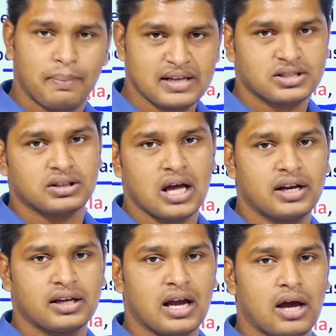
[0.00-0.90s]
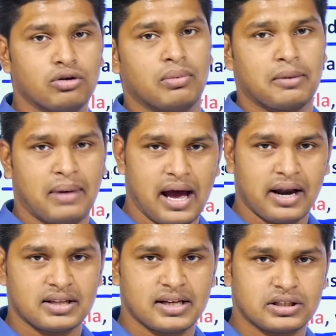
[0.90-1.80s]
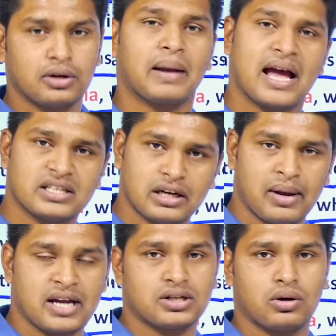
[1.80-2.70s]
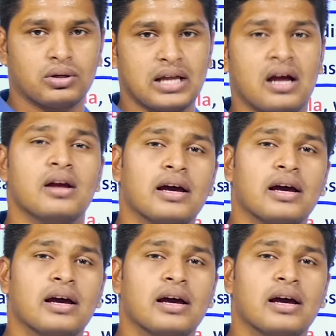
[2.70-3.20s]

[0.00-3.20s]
ప్రస్తుతానికి గాను మన భారతదేశంలో ప్రాచీన భాష హోదా